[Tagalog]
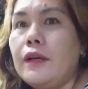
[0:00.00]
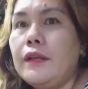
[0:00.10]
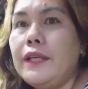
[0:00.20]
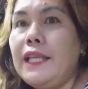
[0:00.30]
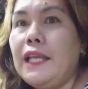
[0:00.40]

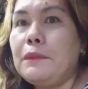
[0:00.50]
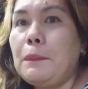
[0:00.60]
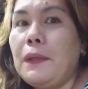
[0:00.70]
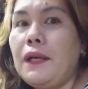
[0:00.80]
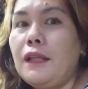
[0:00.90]
yan lang,
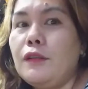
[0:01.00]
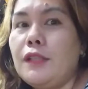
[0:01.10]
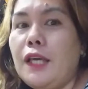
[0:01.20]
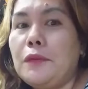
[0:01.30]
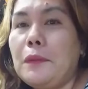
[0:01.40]
mapag ano
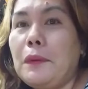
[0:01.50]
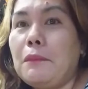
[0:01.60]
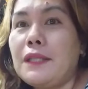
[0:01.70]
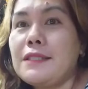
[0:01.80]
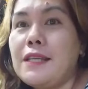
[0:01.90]
tayo, mapag
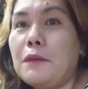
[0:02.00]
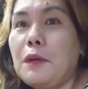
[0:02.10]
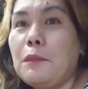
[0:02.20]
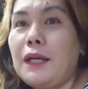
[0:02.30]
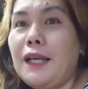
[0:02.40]
matchag,
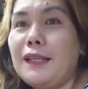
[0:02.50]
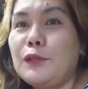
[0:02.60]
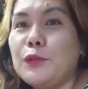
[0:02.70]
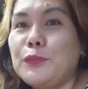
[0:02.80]
mapag ano.